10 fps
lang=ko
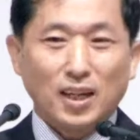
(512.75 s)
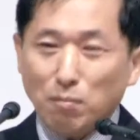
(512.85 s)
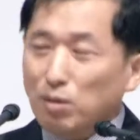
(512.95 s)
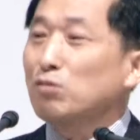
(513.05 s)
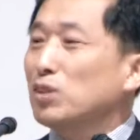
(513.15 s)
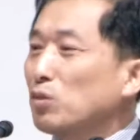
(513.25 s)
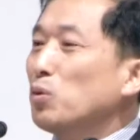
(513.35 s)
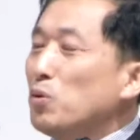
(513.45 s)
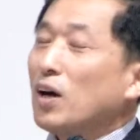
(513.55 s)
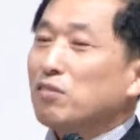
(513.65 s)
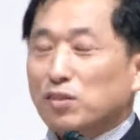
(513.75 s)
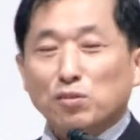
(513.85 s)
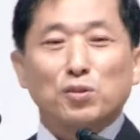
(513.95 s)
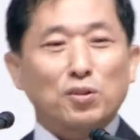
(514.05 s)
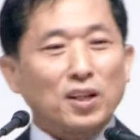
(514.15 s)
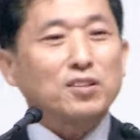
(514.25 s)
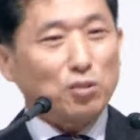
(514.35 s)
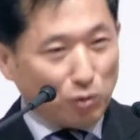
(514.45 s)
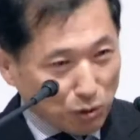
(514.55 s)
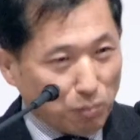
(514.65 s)
예, 물론 우리가 소유하기 위해서 노력을
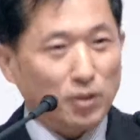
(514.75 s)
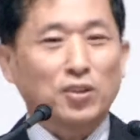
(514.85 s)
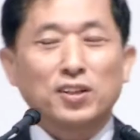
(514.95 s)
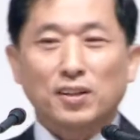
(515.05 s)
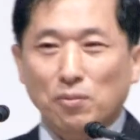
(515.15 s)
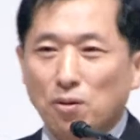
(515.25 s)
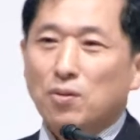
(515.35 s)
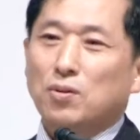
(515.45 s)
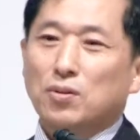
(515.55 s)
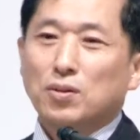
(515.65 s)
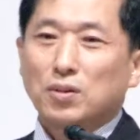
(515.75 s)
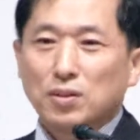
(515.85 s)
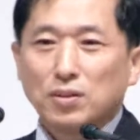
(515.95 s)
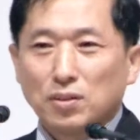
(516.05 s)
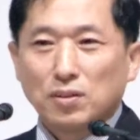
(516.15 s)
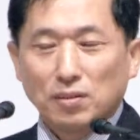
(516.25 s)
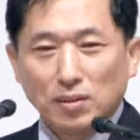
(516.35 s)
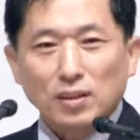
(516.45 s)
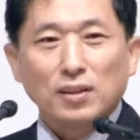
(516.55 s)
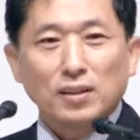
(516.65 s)
해죠. 돈도 벌어야 되고.
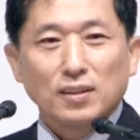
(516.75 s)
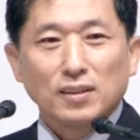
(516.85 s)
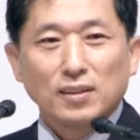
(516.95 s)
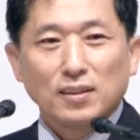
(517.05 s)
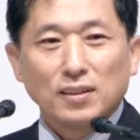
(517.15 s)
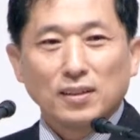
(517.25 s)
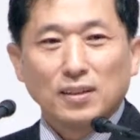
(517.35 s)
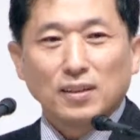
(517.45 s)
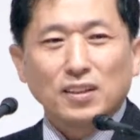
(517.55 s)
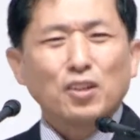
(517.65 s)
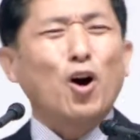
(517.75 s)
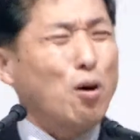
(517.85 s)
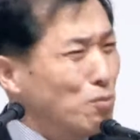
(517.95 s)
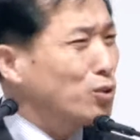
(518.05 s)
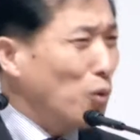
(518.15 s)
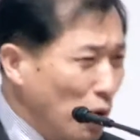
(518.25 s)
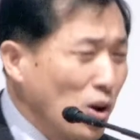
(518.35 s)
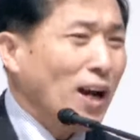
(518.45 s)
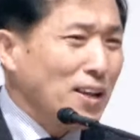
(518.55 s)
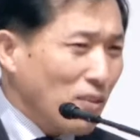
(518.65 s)
네. 그러나 너무
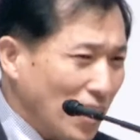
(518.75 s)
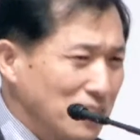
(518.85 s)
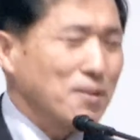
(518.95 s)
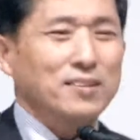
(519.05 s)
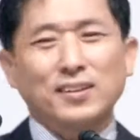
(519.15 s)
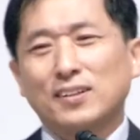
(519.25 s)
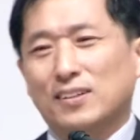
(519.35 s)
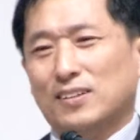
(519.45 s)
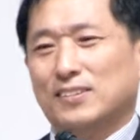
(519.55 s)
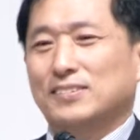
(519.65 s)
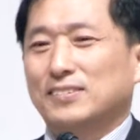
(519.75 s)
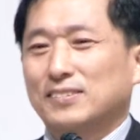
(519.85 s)
소유하려고 하지 마세요.